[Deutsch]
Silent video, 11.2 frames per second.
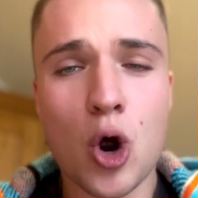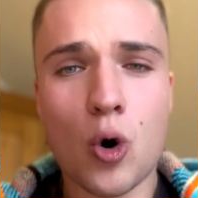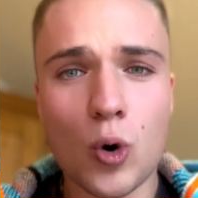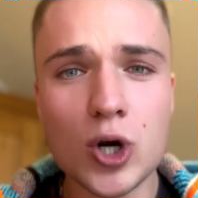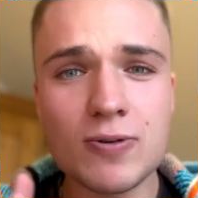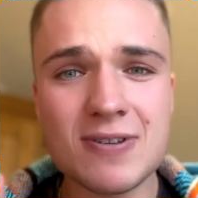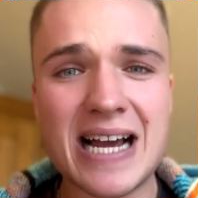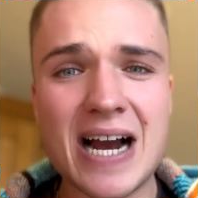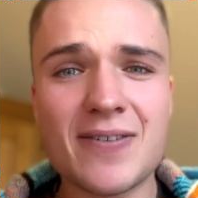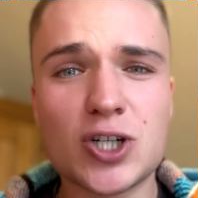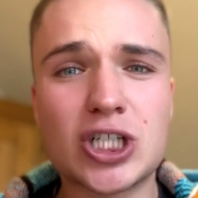Und ich würde sagen,
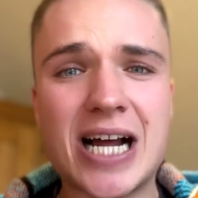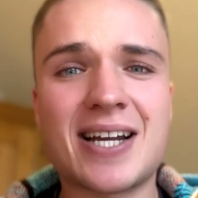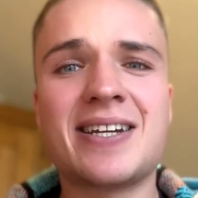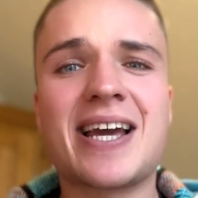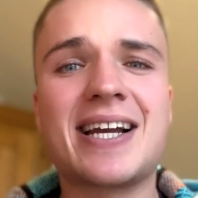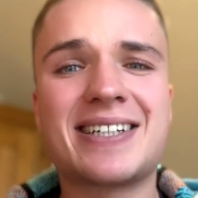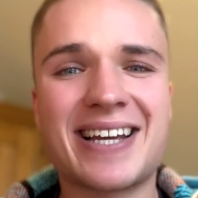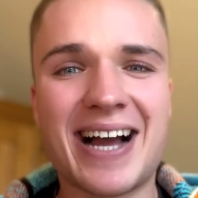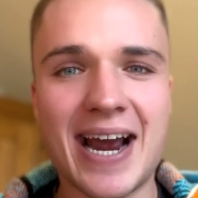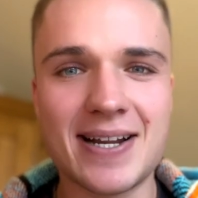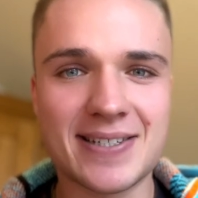wir starten direkt
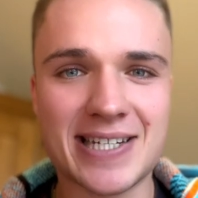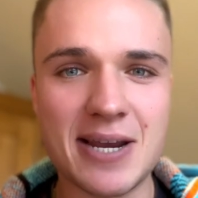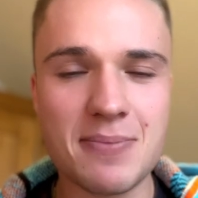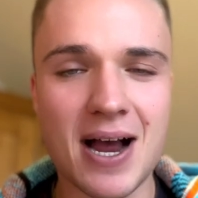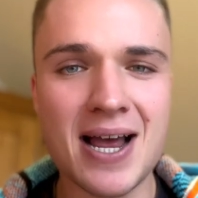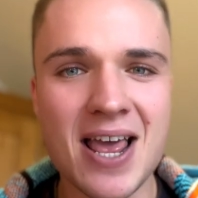rein ins Thema.